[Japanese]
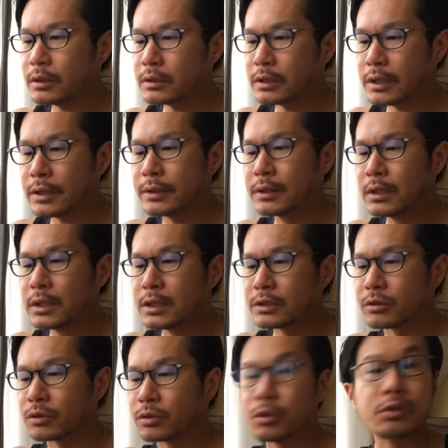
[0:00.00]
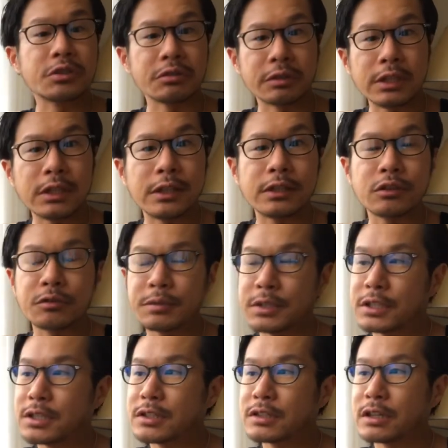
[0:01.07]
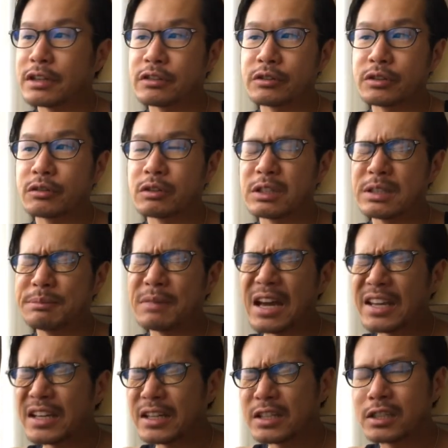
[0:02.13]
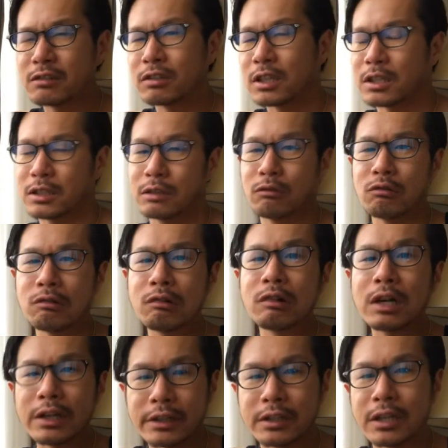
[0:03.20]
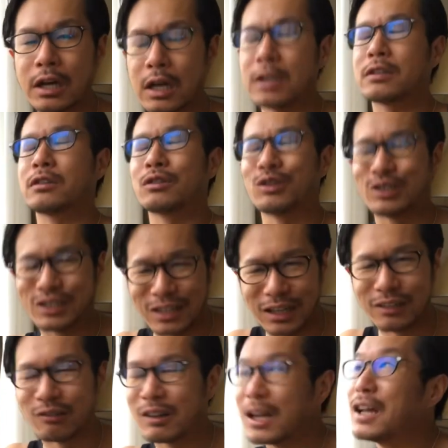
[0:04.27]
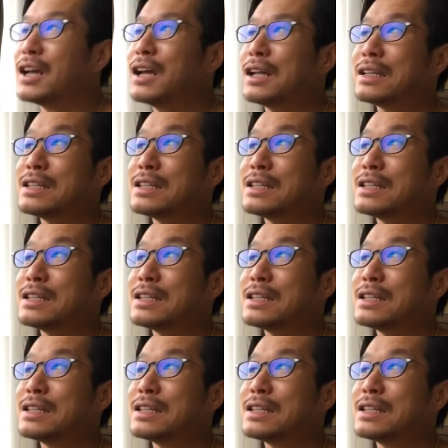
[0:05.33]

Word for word: でその当時をねネットビジネス界の人に毎回聞くなって怒られてハッとしたのが